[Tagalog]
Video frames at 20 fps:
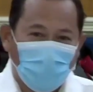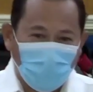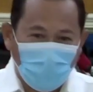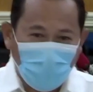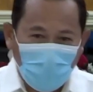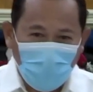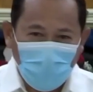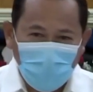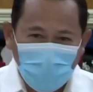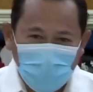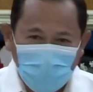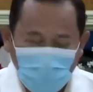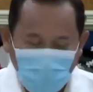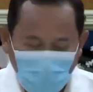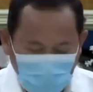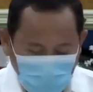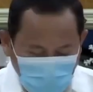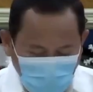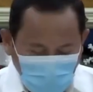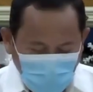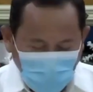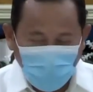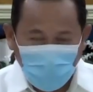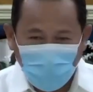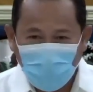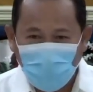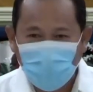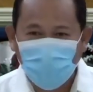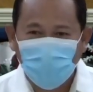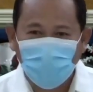Og alang sa ato nga
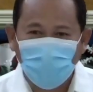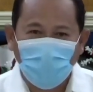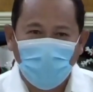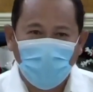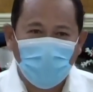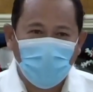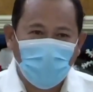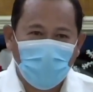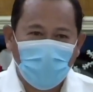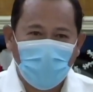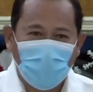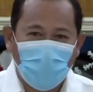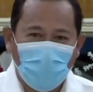mga kaigsunan nga